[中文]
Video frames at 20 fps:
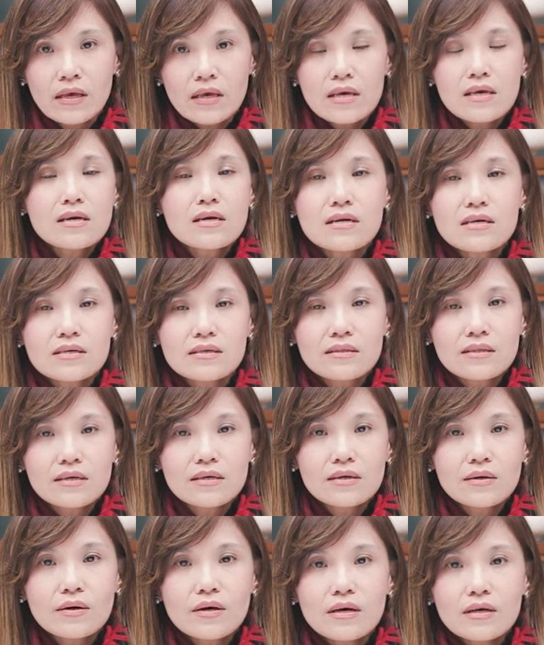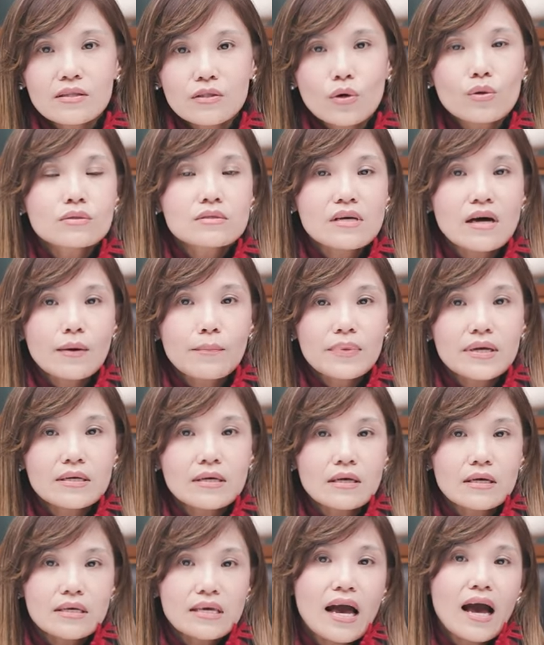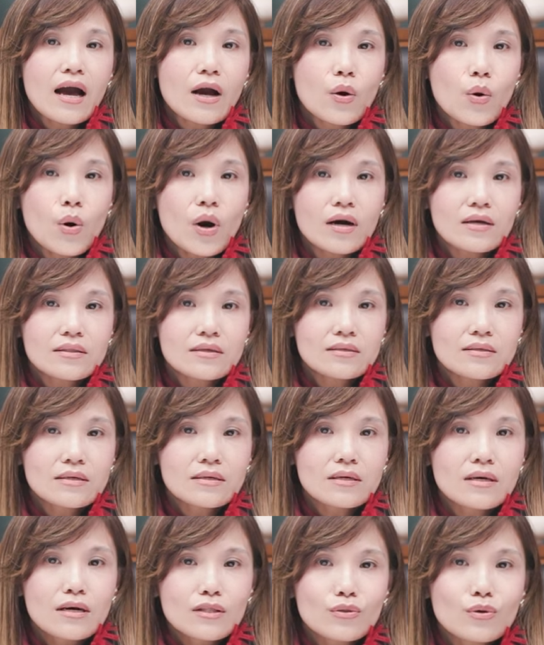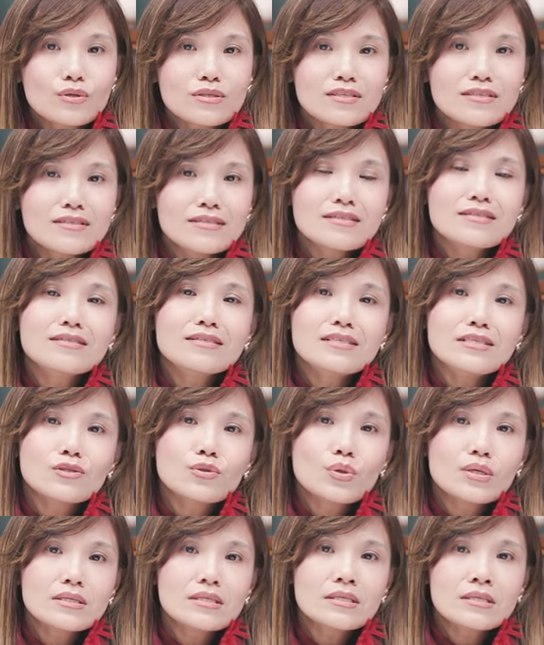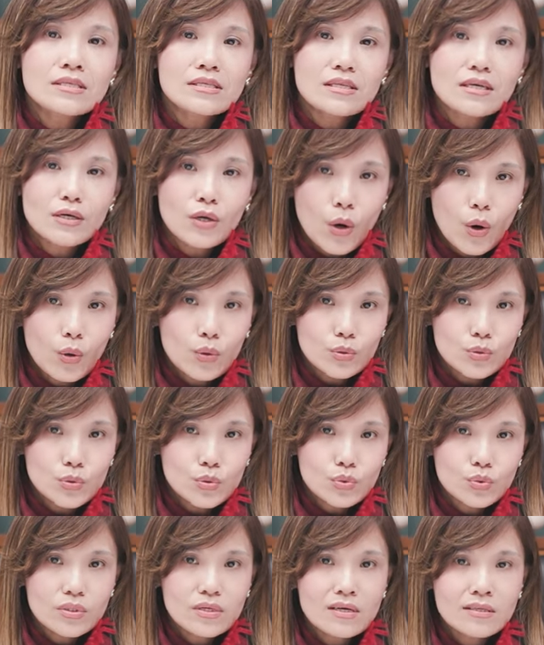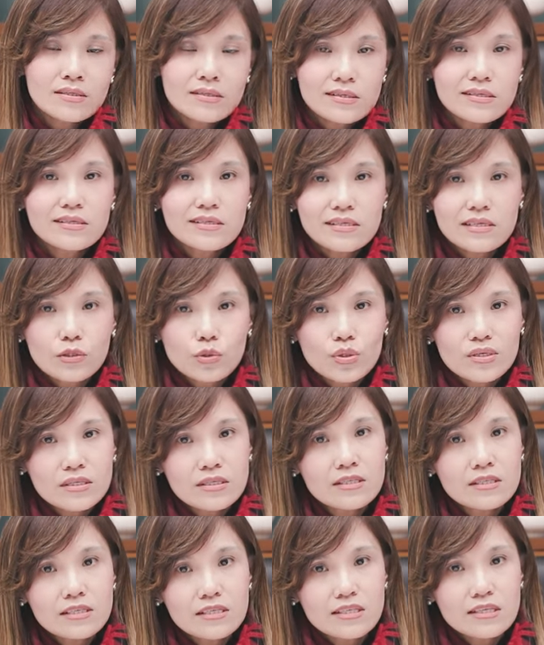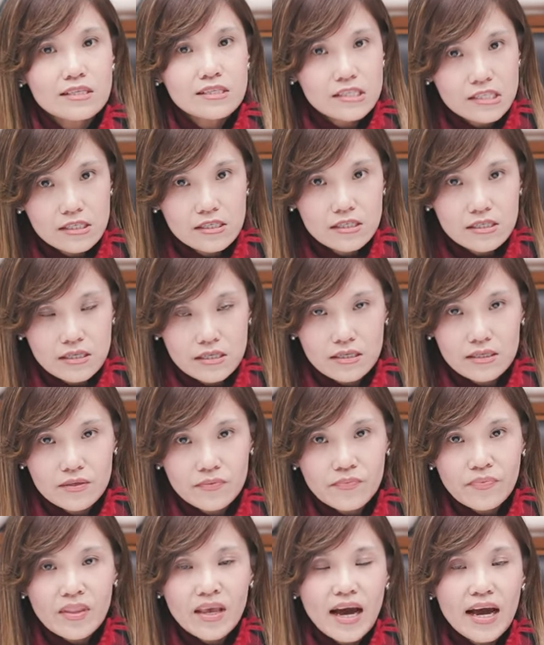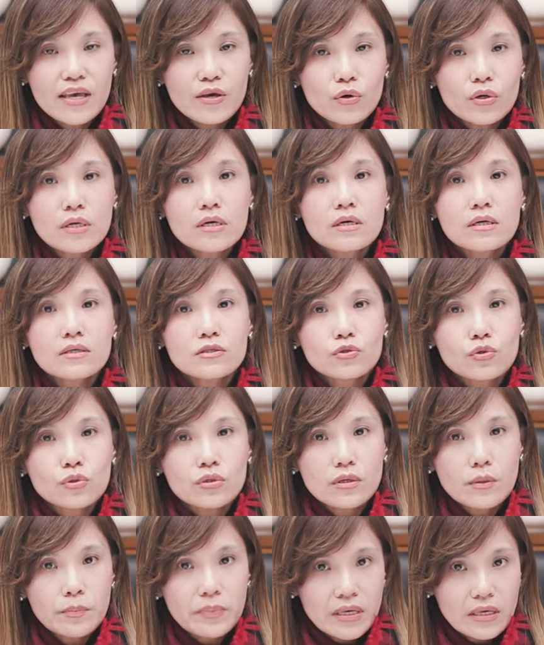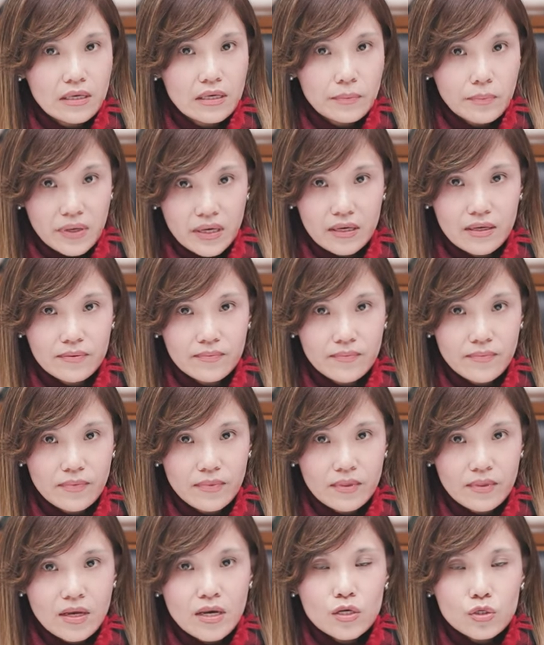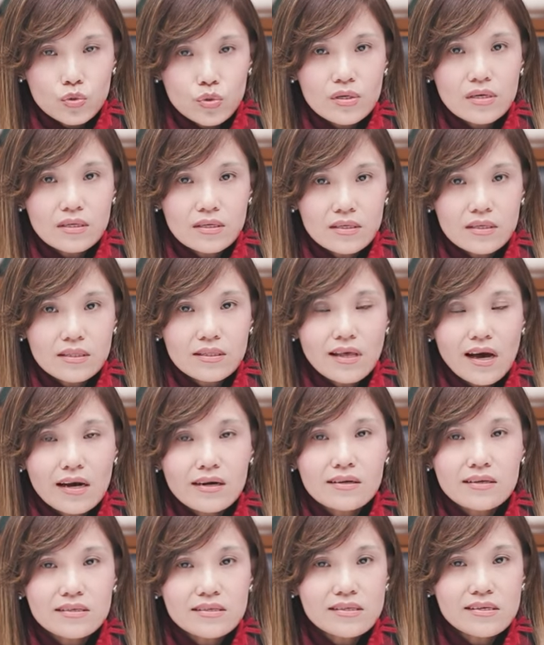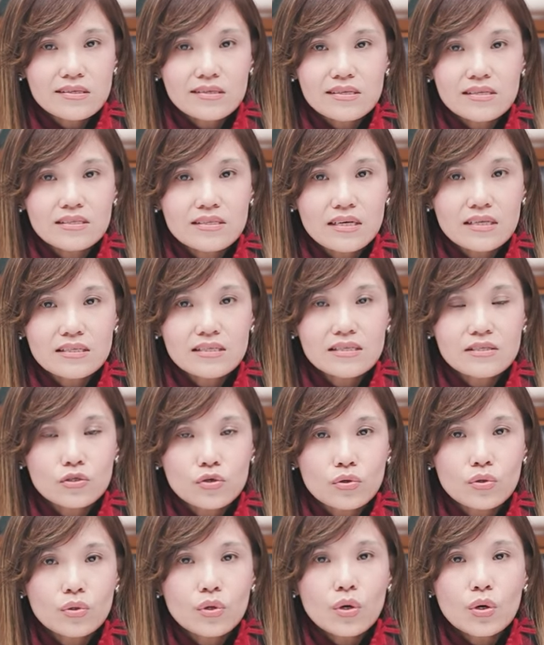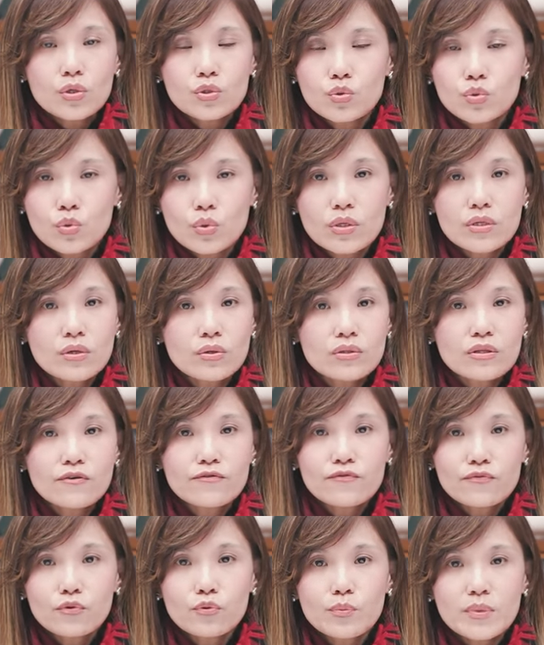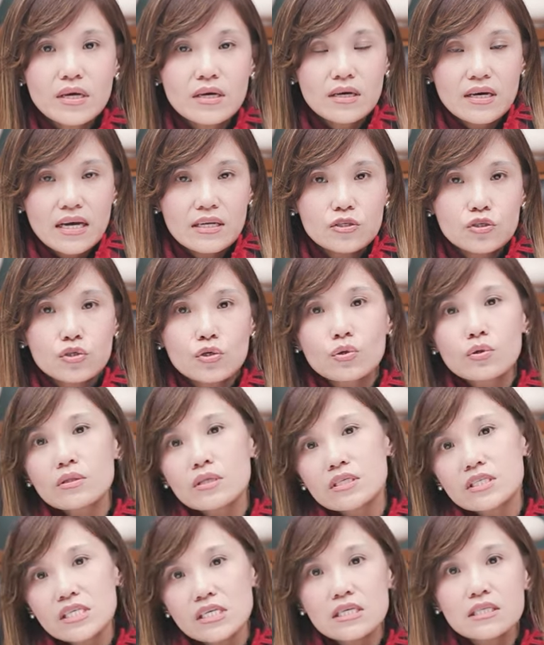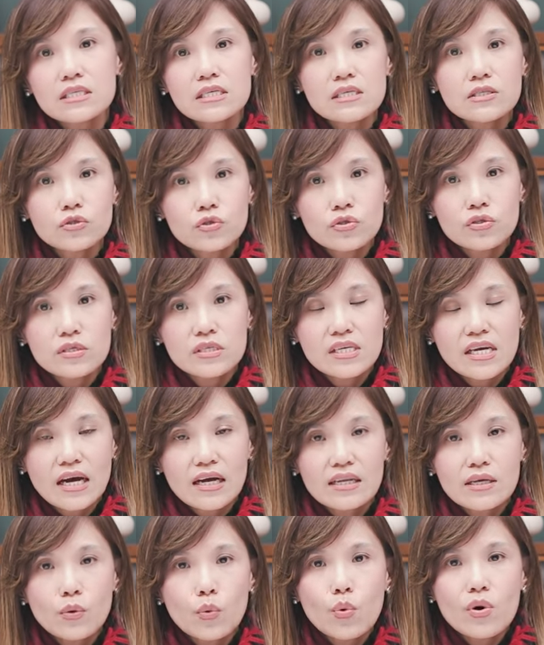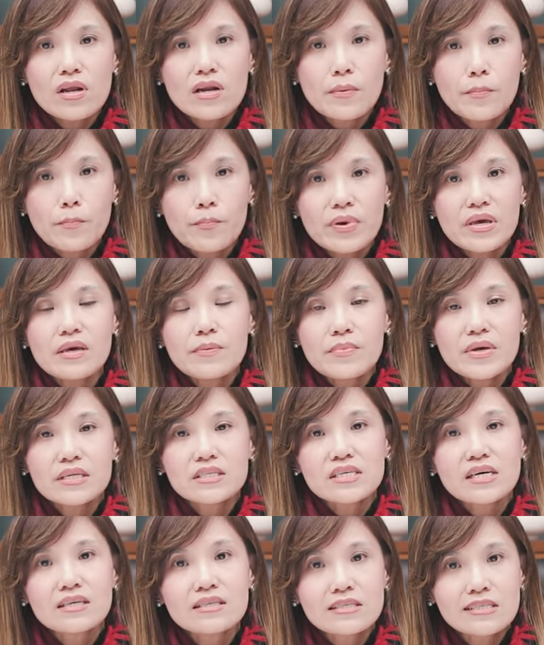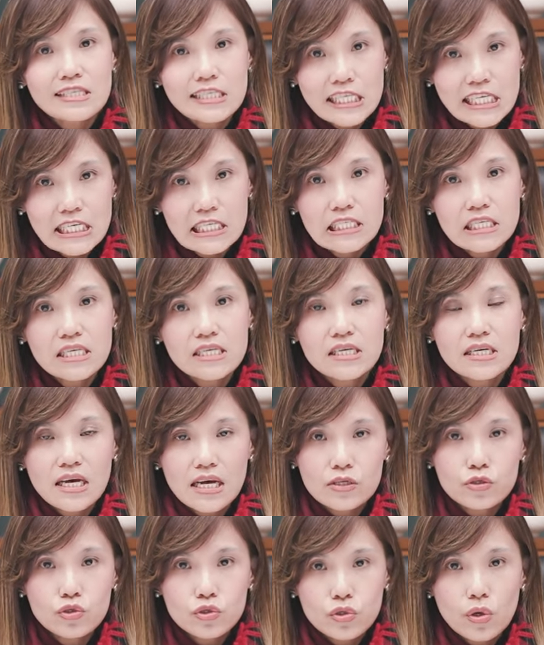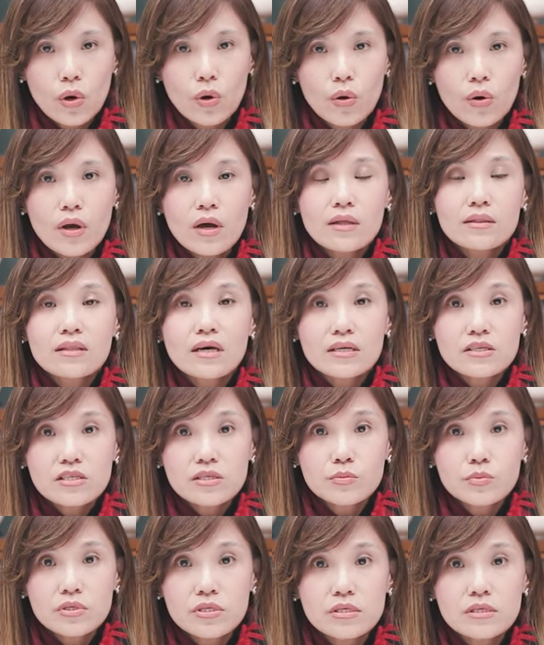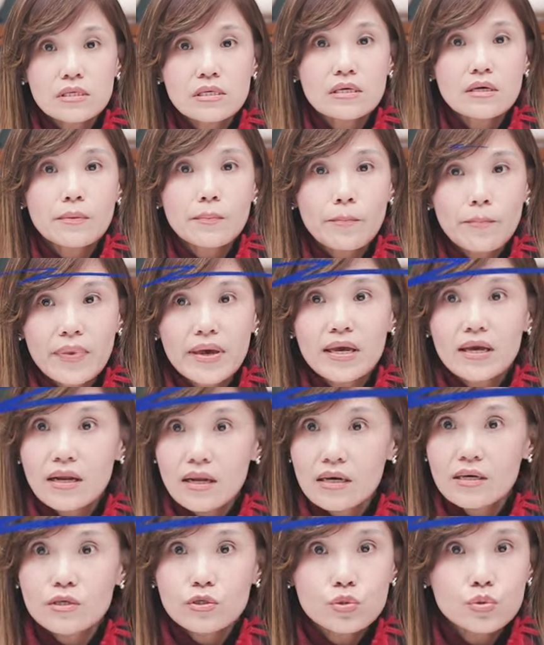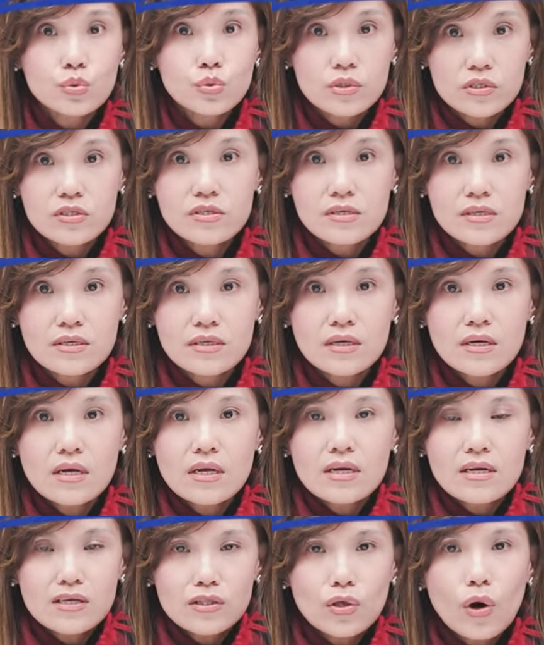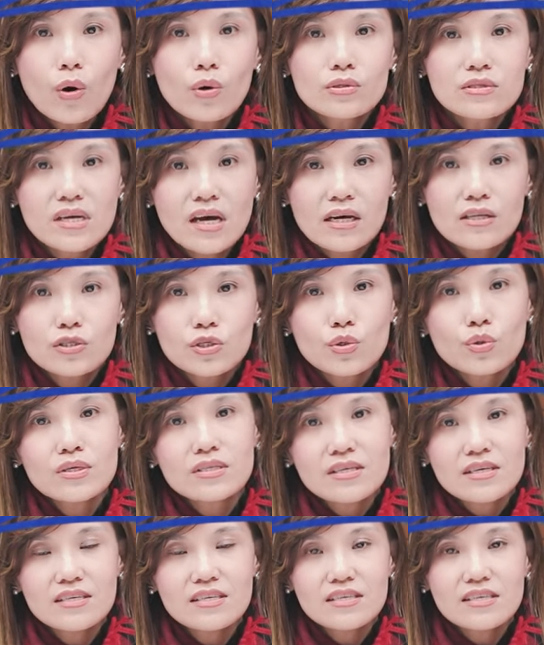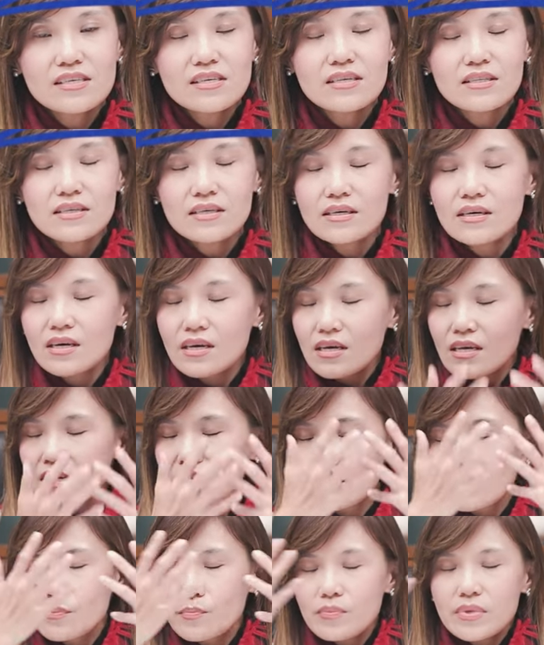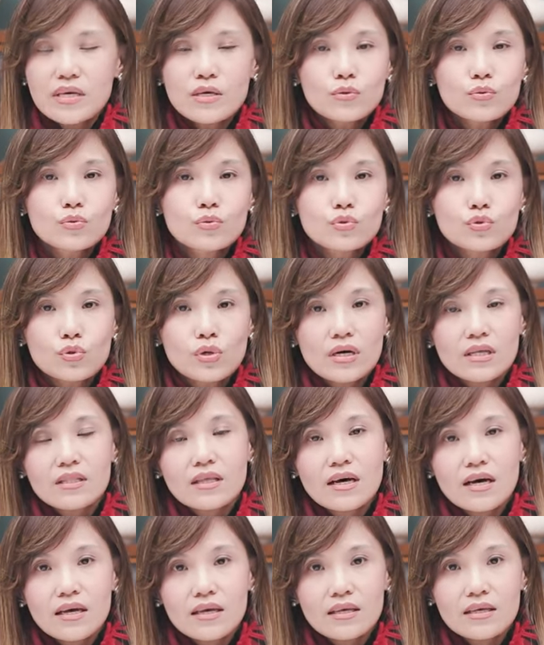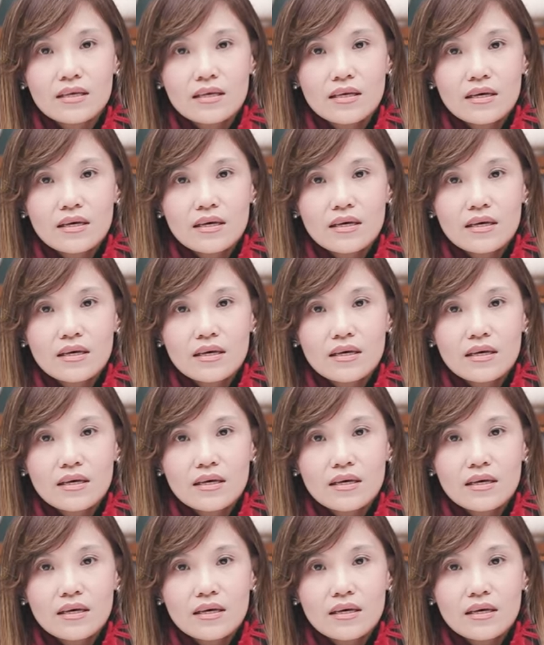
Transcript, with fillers: 一个人呢，通常被压垮的呢，都是自己对自己的恐惧，跟自己对自己的自责，还有各种的批评。所以呢，当你呈现在这种所有的负面感受的情境之下，你为了避免这样的情境感受，那是不是一个被勒索者？你通常就会呈现了一个迷雾状态。